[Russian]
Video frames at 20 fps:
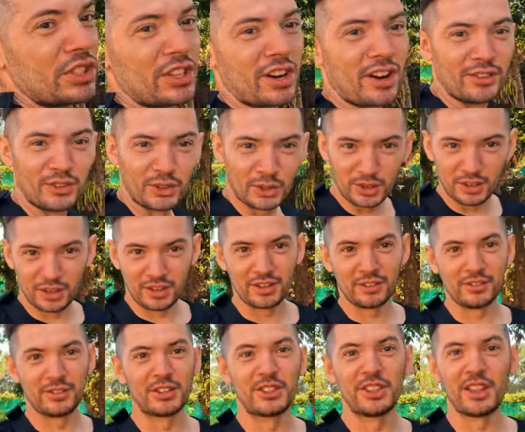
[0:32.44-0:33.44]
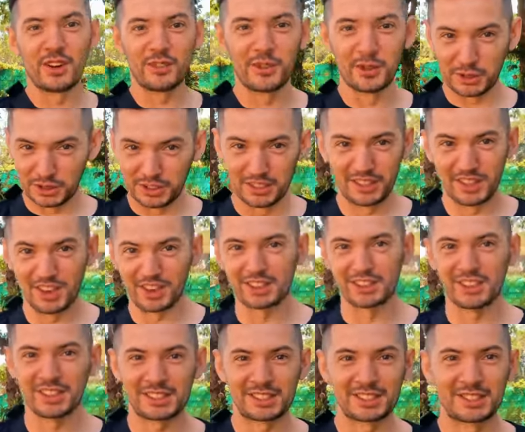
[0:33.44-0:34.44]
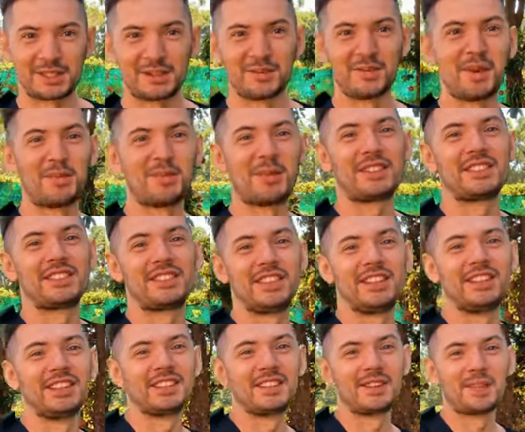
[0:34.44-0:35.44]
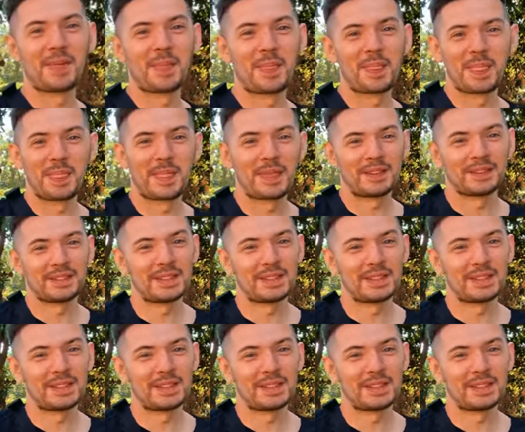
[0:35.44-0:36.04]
все равно в одного-то я классно себя подстриг. Прекрасно.